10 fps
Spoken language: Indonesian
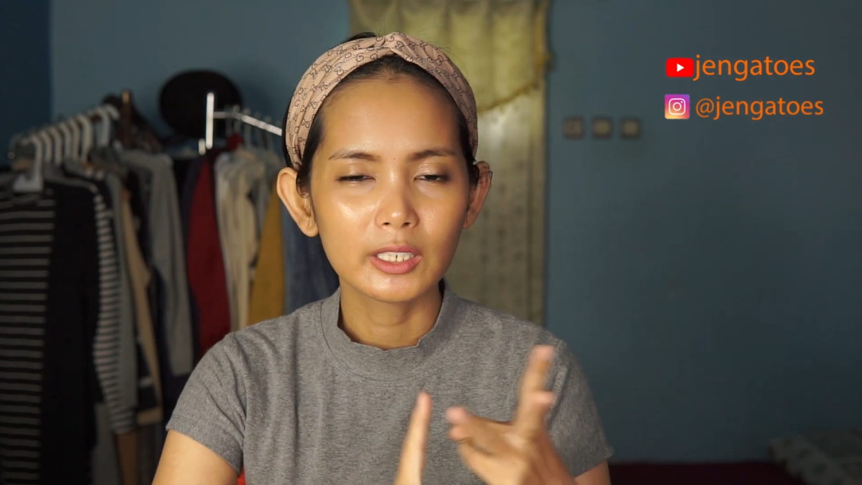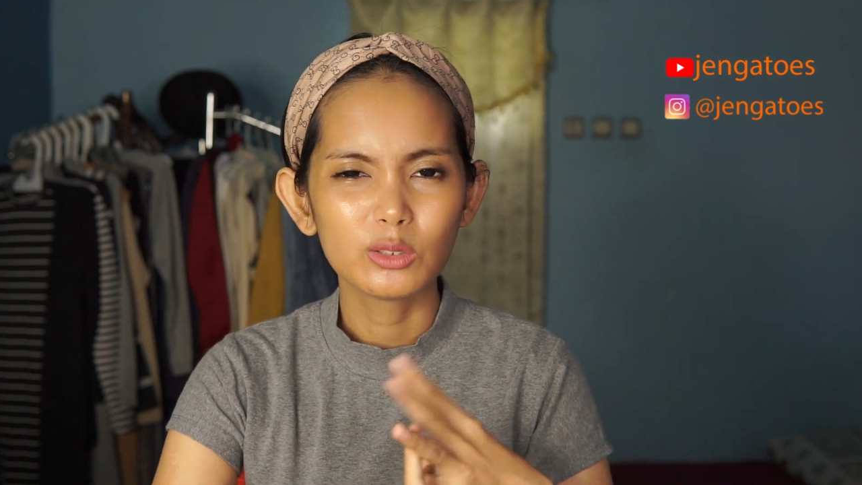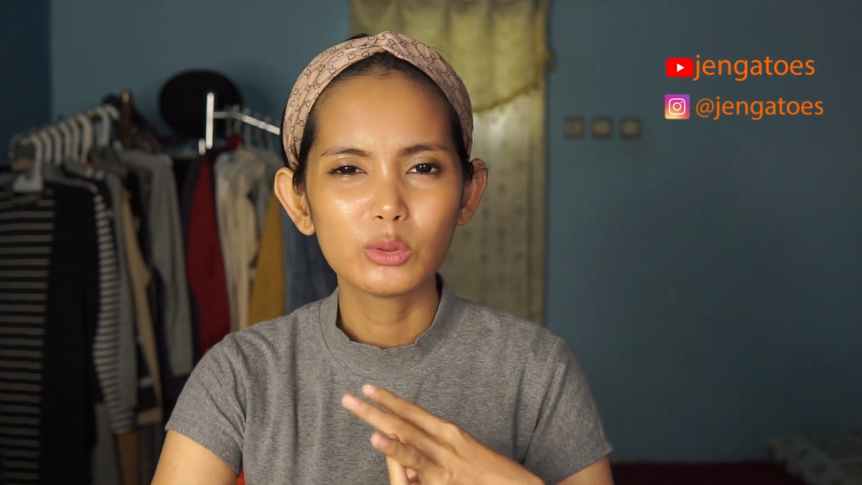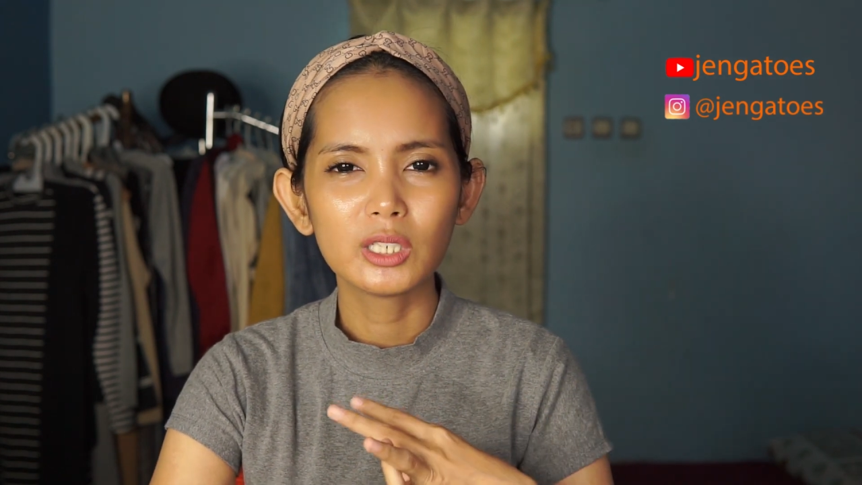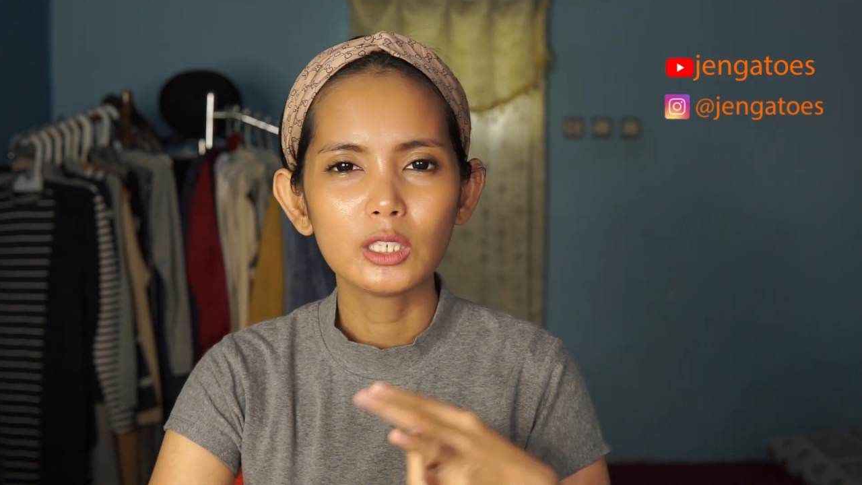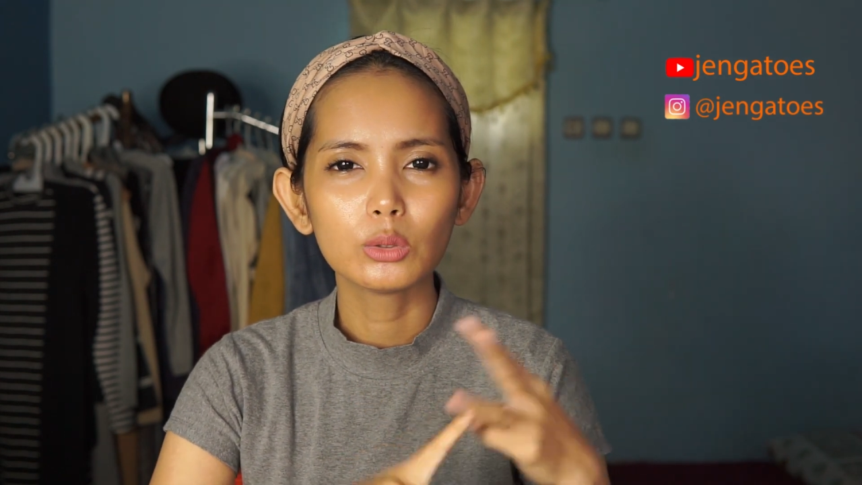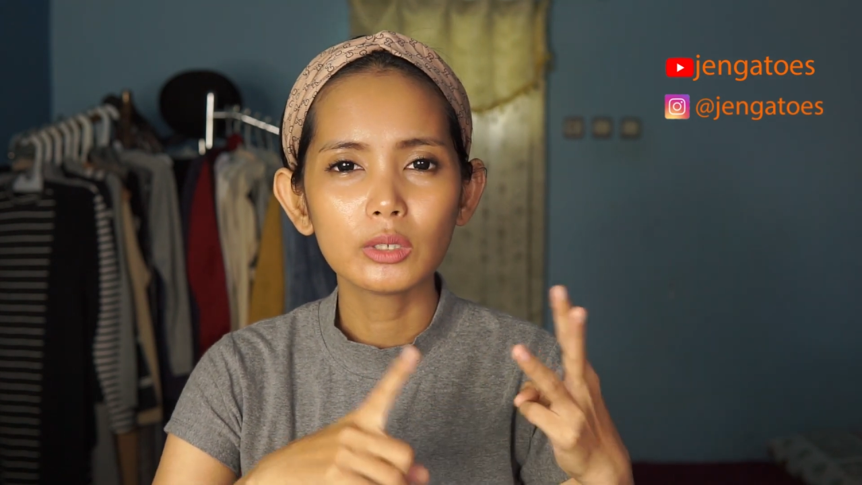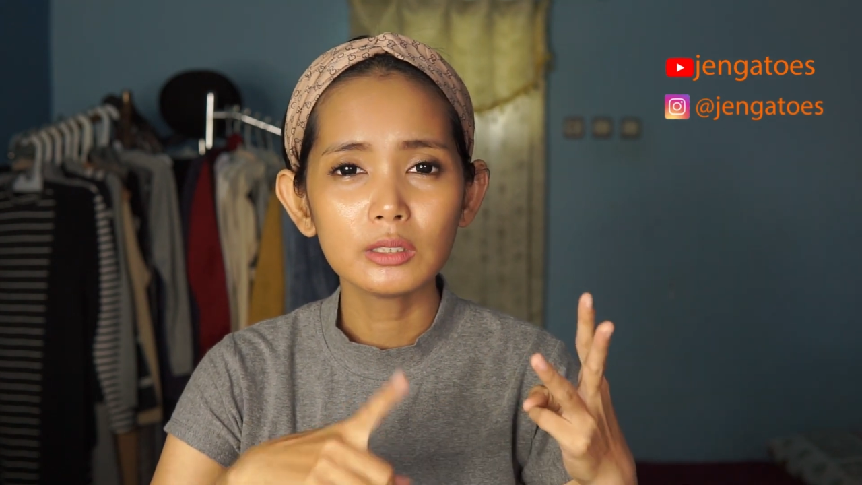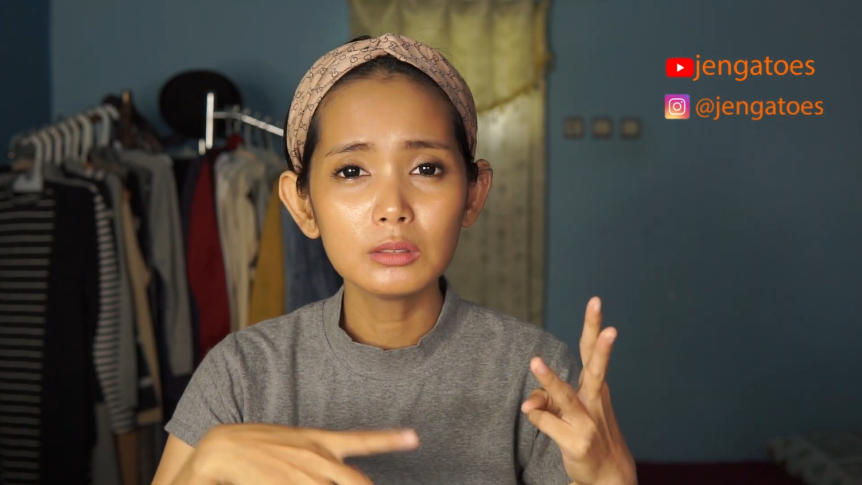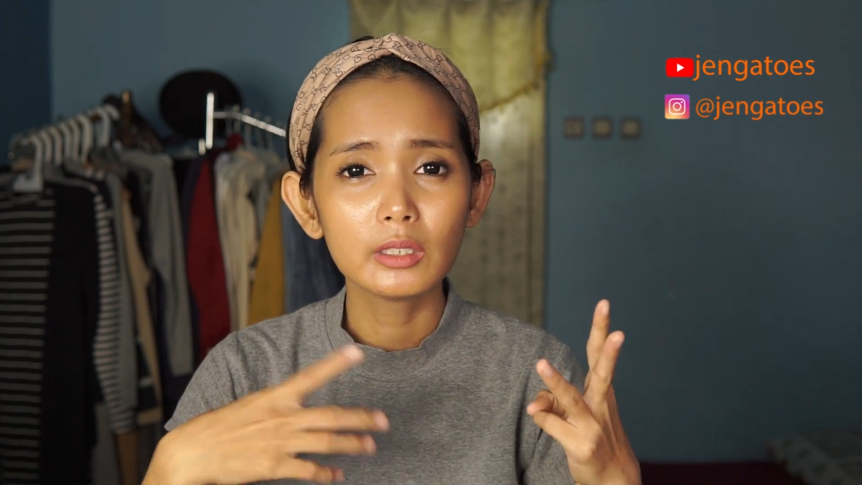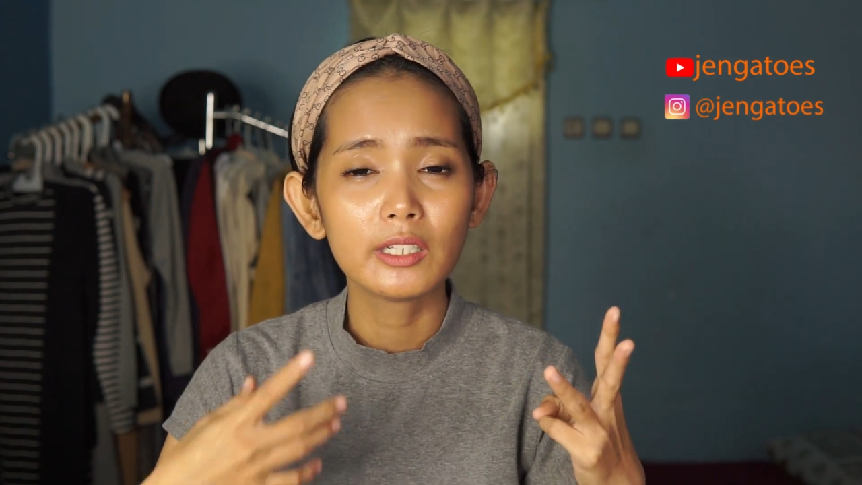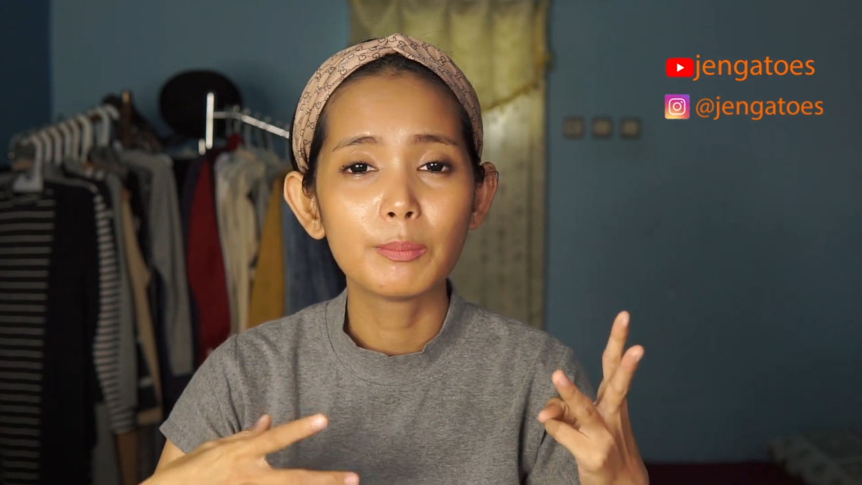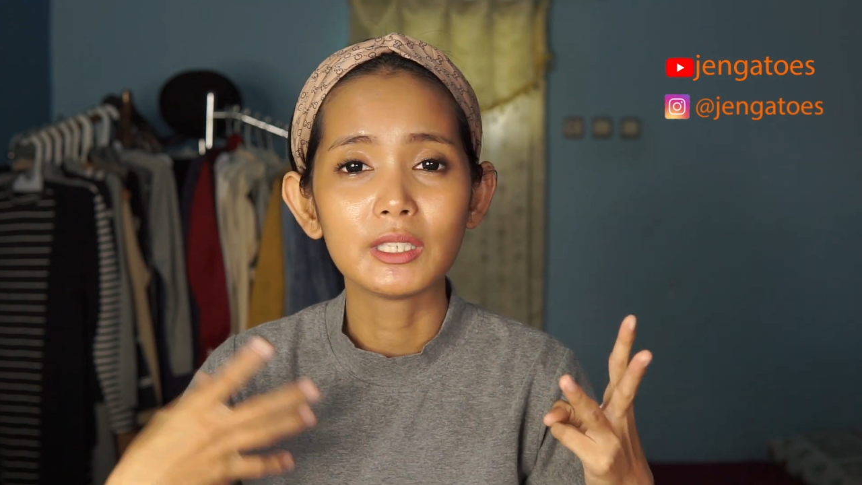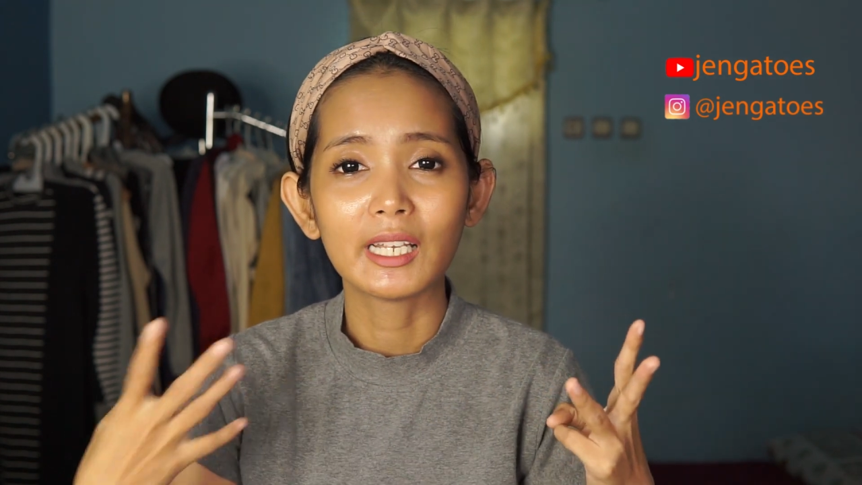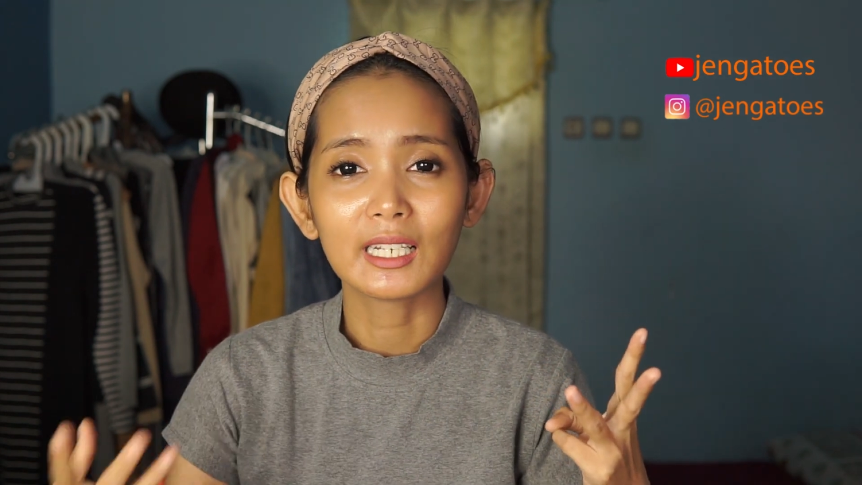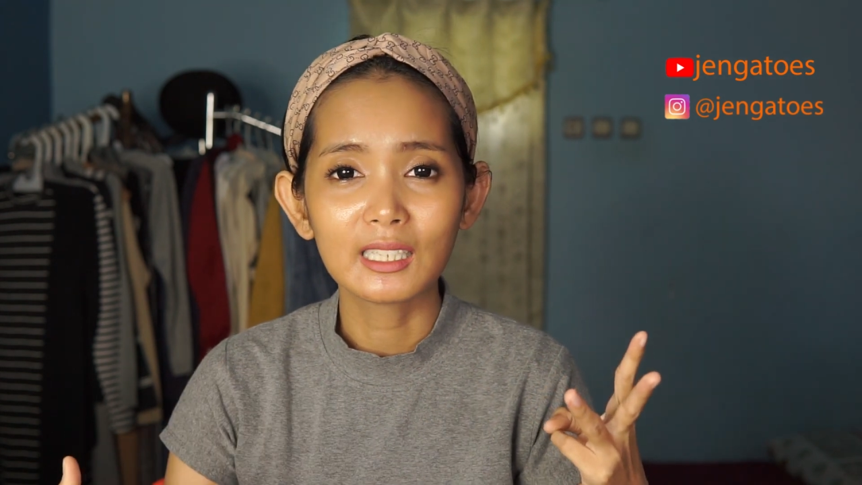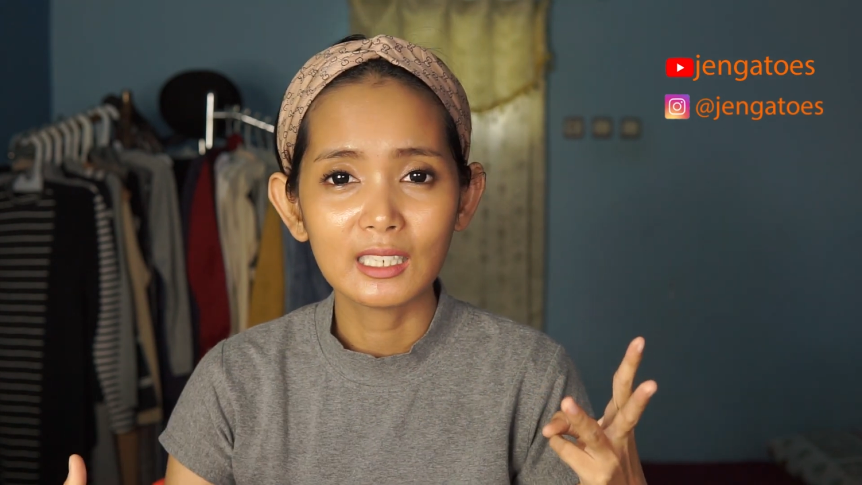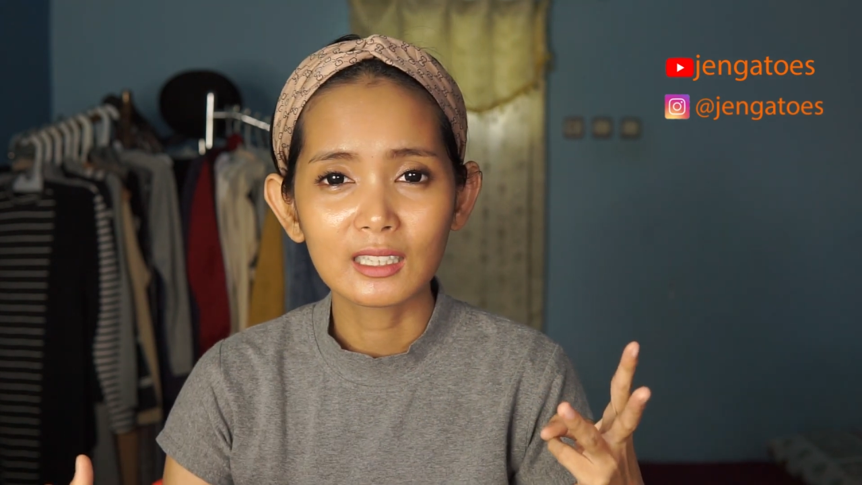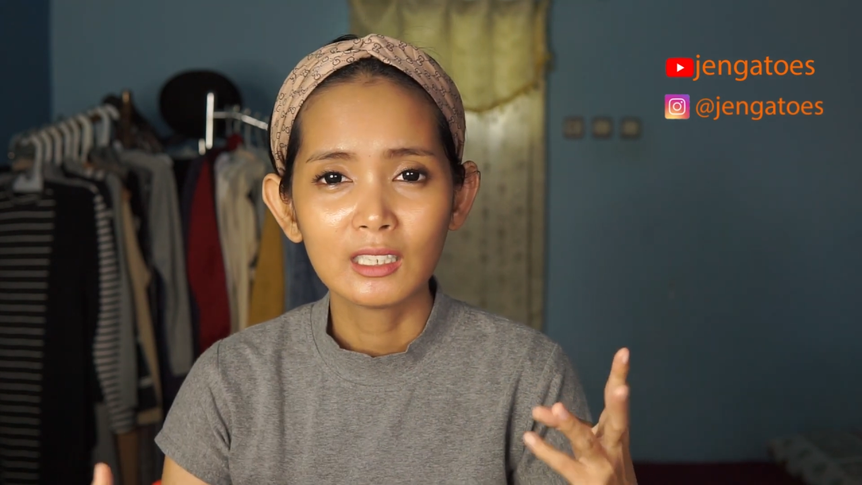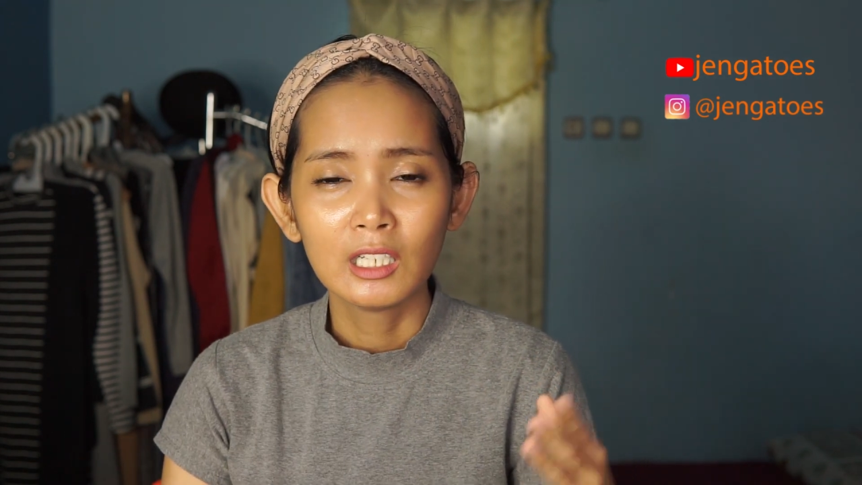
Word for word: dan juga itu kan jadi penyakit